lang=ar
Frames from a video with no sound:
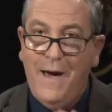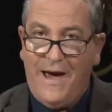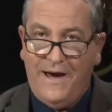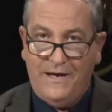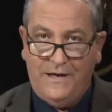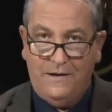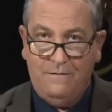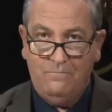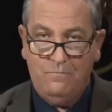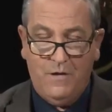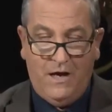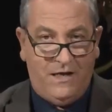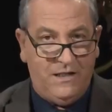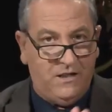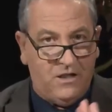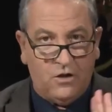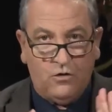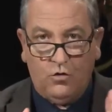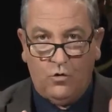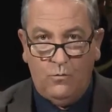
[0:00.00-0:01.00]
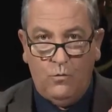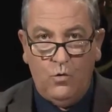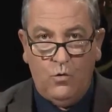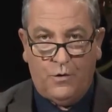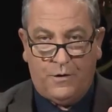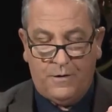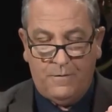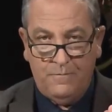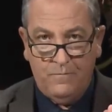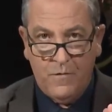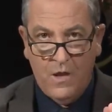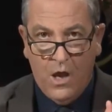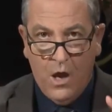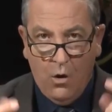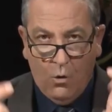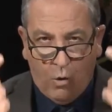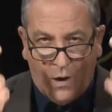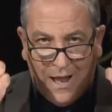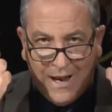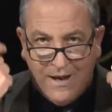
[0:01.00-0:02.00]
معي عده امور
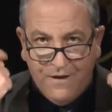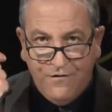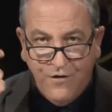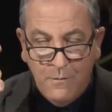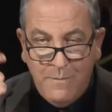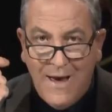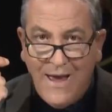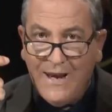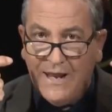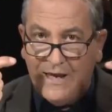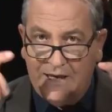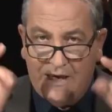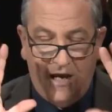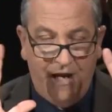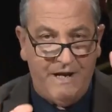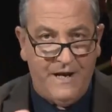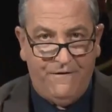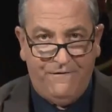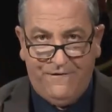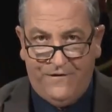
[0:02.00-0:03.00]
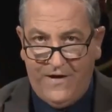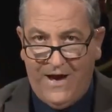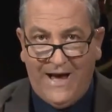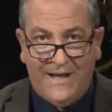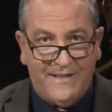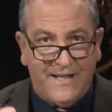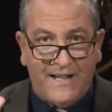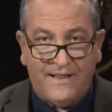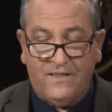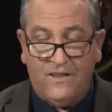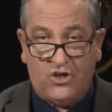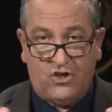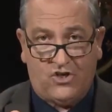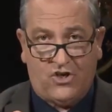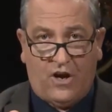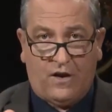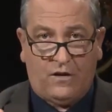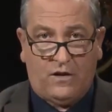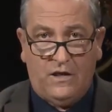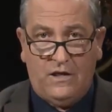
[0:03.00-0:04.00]
وخلي في بالك احنا في عاداتنا
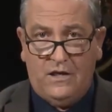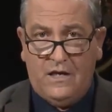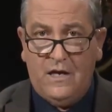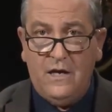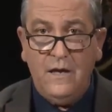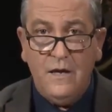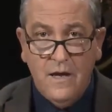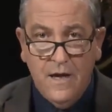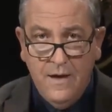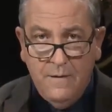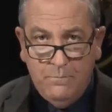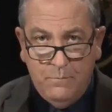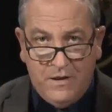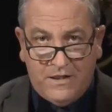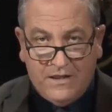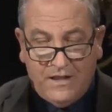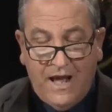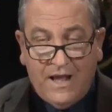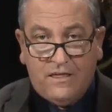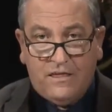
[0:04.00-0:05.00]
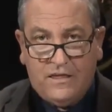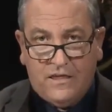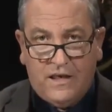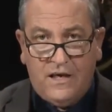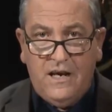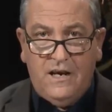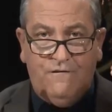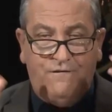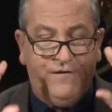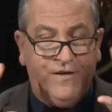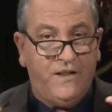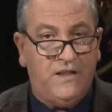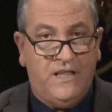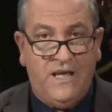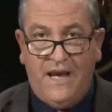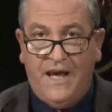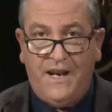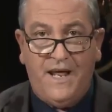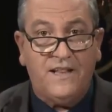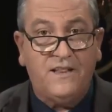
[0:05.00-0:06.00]
الشرقيه متاثرين في
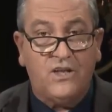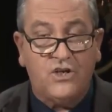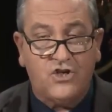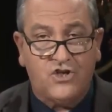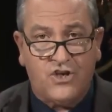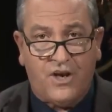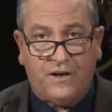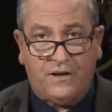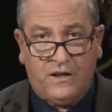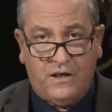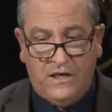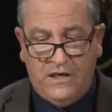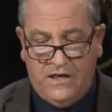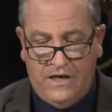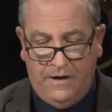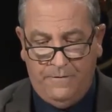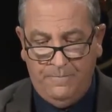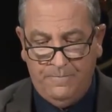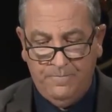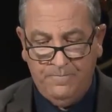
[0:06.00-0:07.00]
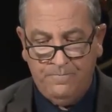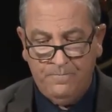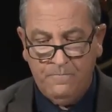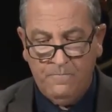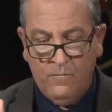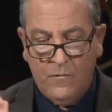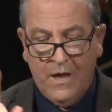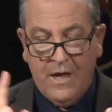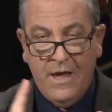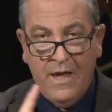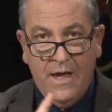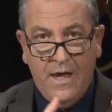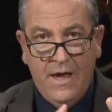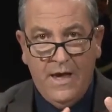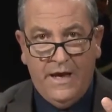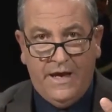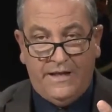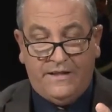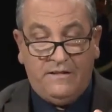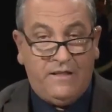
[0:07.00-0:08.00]
الديانات الشرقيه
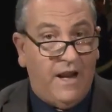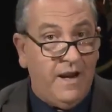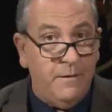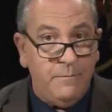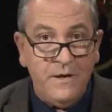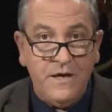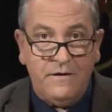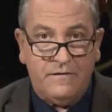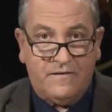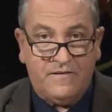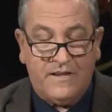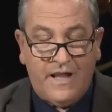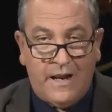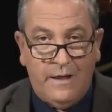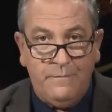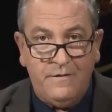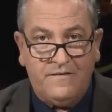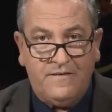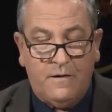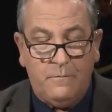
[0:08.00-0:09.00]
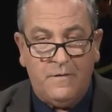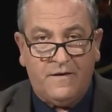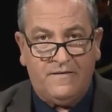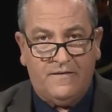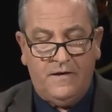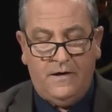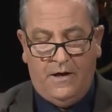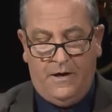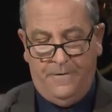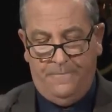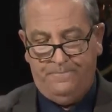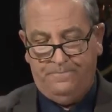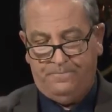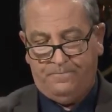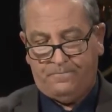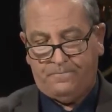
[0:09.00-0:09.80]
التلاميذ تلاميذ المسيح